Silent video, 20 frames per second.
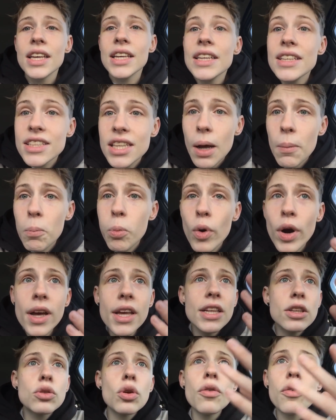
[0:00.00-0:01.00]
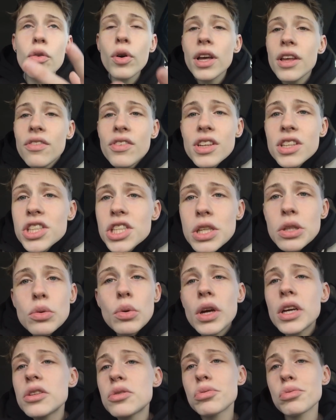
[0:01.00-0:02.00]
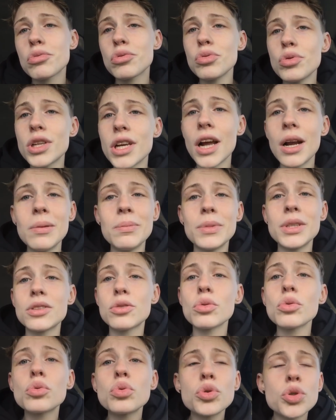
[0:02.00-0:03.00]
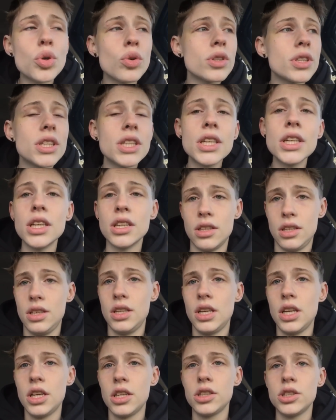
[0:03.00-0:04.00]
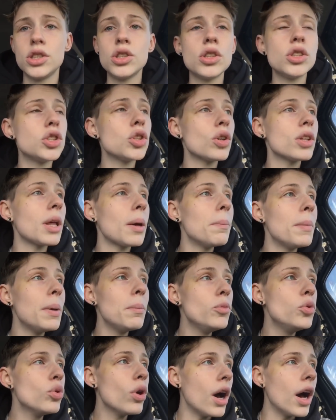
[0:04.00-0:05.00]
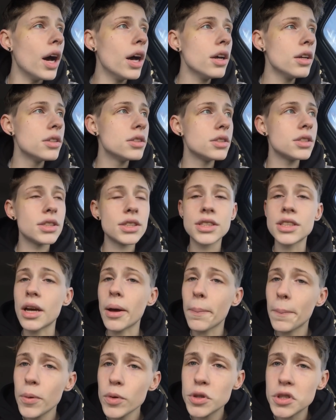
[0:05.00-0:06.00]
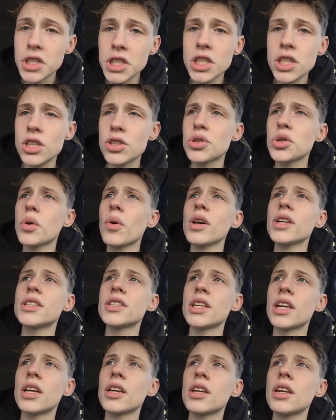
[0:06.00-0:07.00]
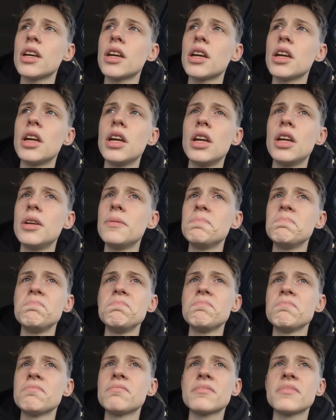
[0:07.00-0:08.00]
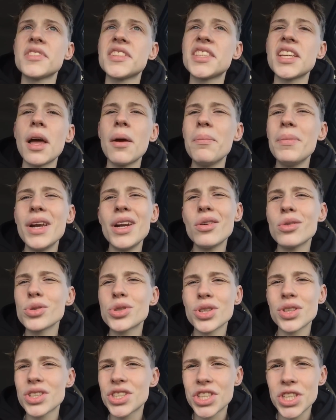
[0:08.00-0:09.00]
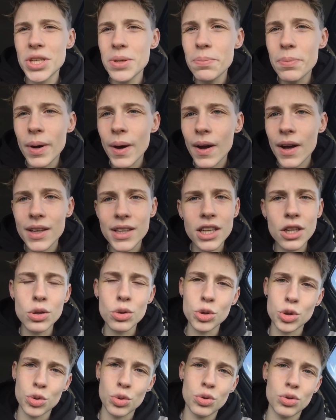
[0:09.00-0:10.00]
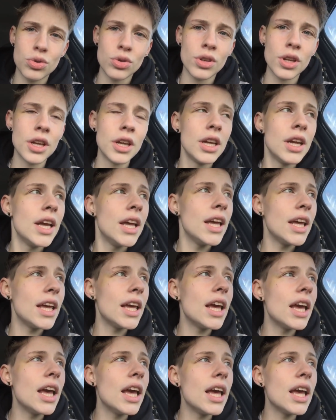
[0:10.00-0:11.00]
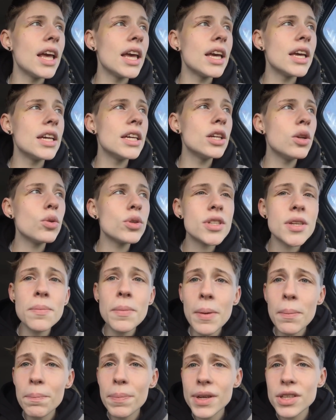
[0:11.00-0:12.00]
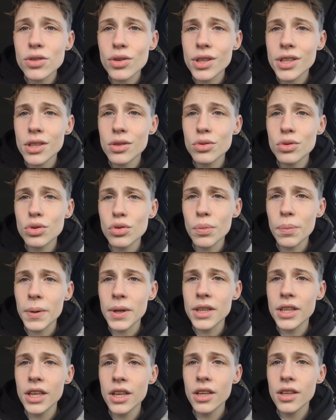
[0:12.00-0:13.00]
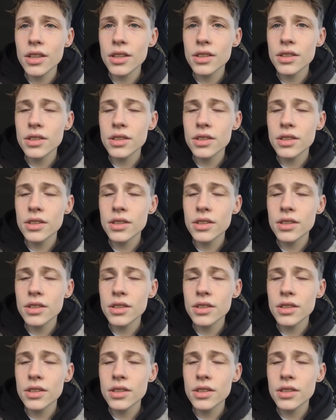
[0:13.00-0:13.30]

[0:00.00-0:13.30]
ils aboient, ils te voient, ils viennent chez toi, ils sont tout calmes, ils sont tout gentils. Il y en a même eu un. C'est un petit et je crois que c'est un. C'est un mélange Shiba quelque chose. Il osait même pas sortir de son panier.